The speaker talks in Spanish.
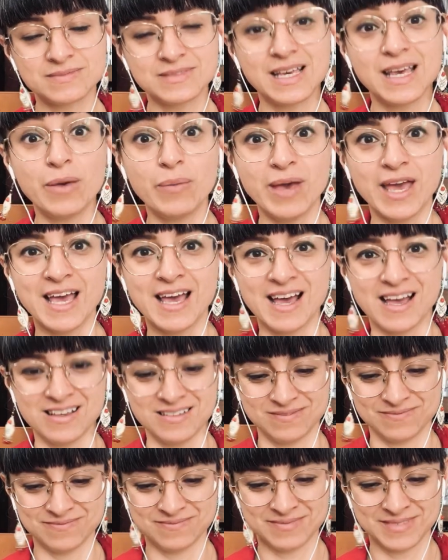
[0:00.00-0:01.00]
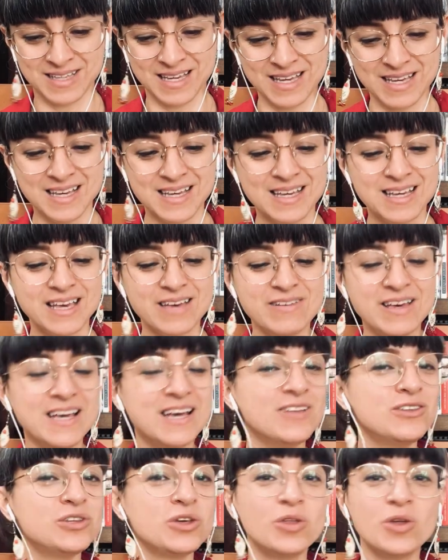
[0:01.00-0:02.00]
Que vengan. Que
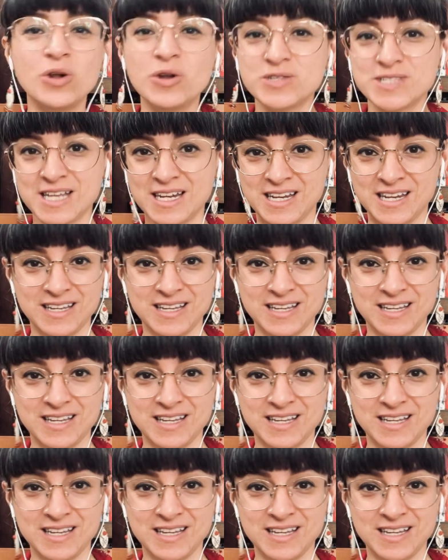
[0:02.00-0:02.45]
vengan todos los,